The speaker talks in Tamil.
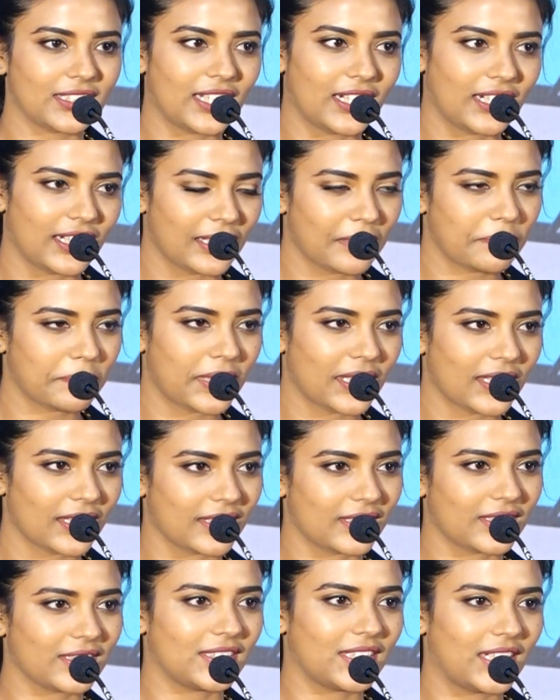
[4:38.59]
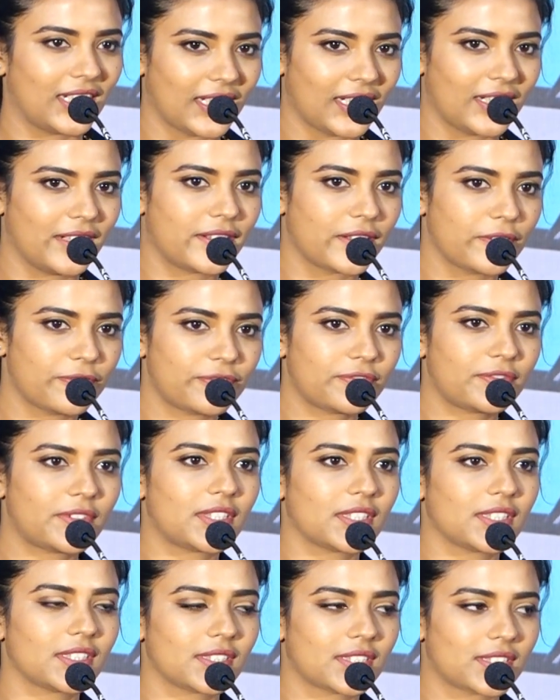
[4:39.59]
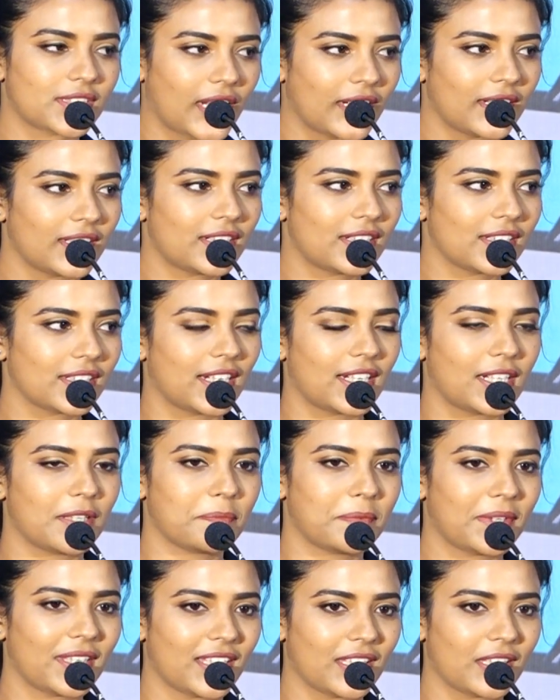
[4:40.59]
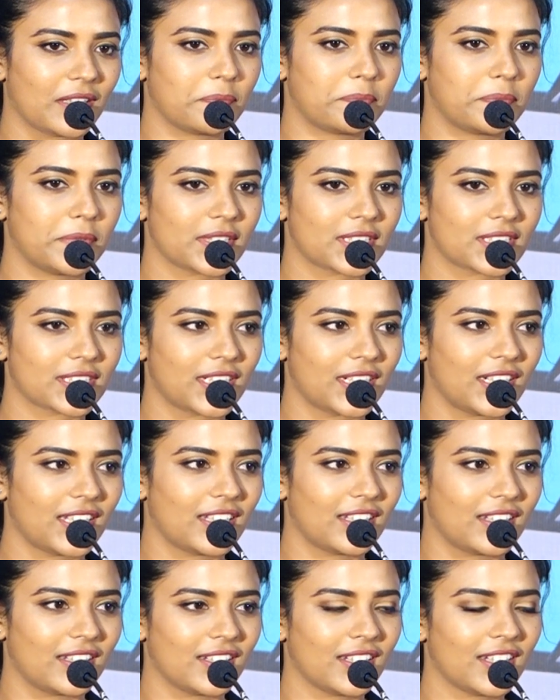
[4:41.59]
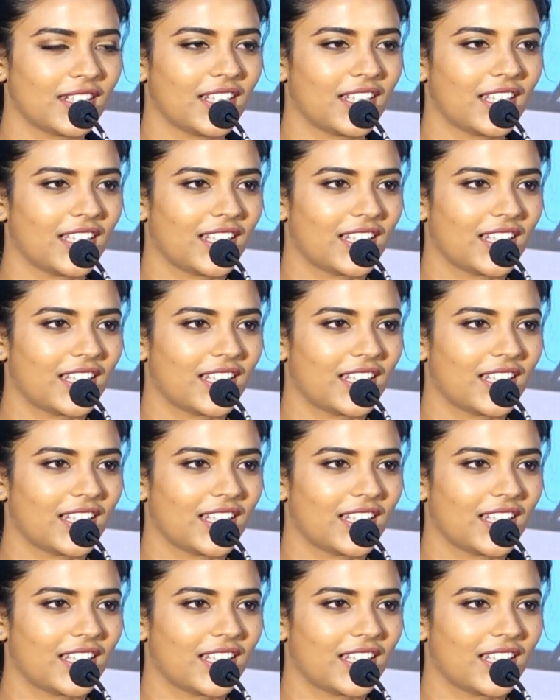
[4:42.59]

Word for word: எல்லாமே எல்லாம் ட்ரிஃப்ட்டு ஸ்டண்ட்டு எல்லாமே பர்சனலாக